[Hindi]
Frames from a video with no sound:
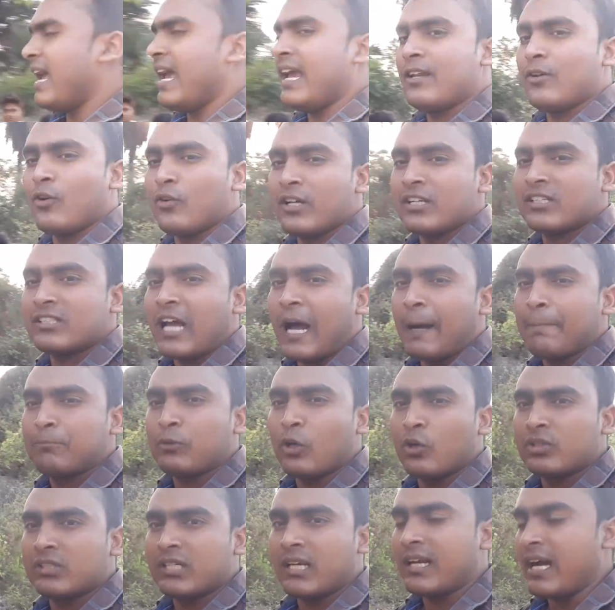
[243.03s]
हैं इन्होंने साफ
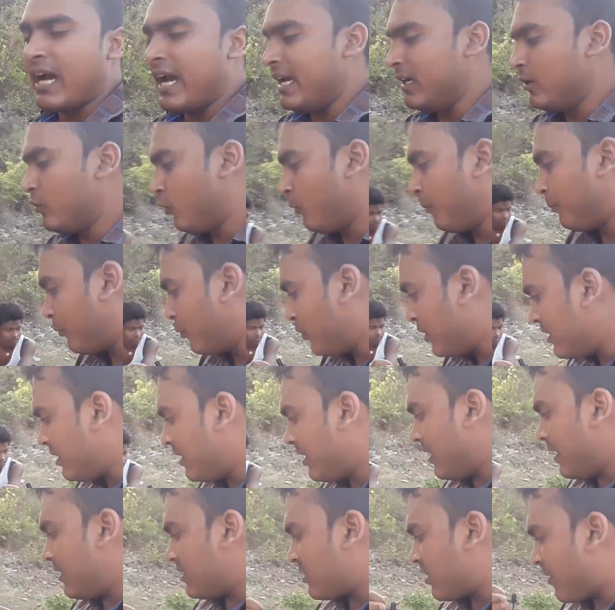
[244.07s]
तौर से कहा इनको पूरी
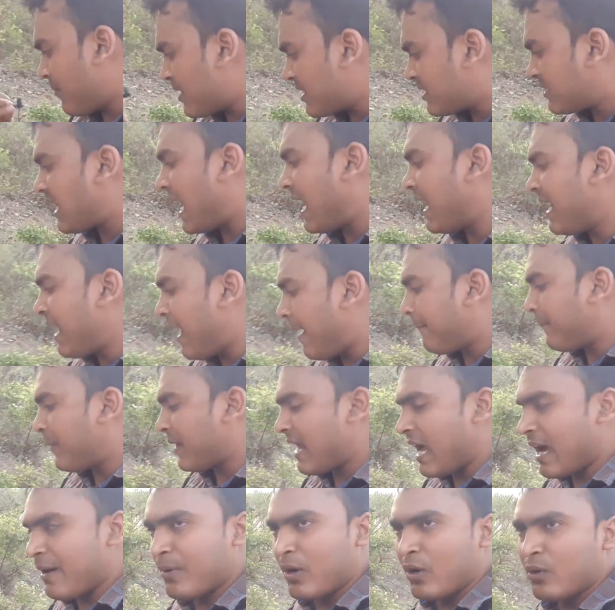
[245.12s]
समझदारी है
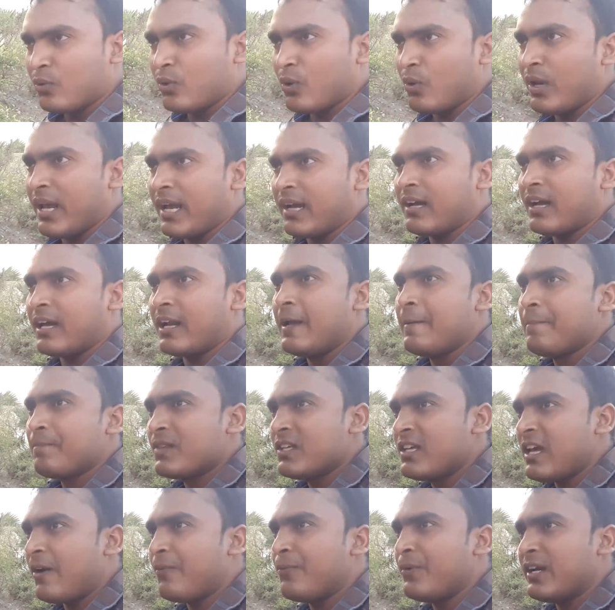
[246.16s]
पर्यावरण को लेकर
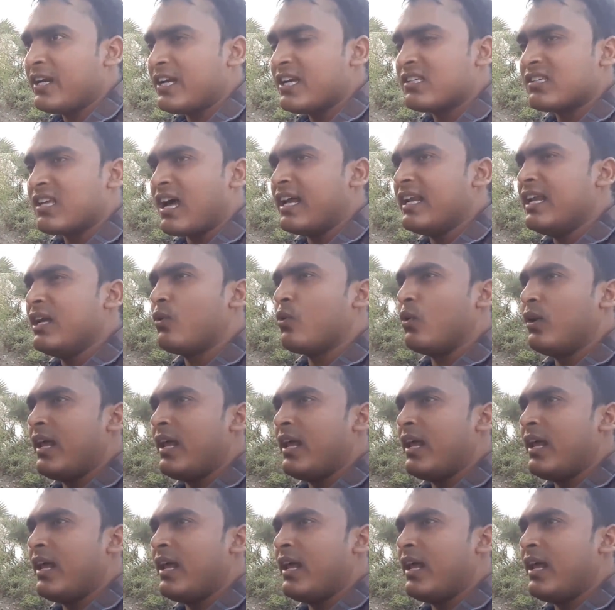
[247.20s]
या फिर किसानी को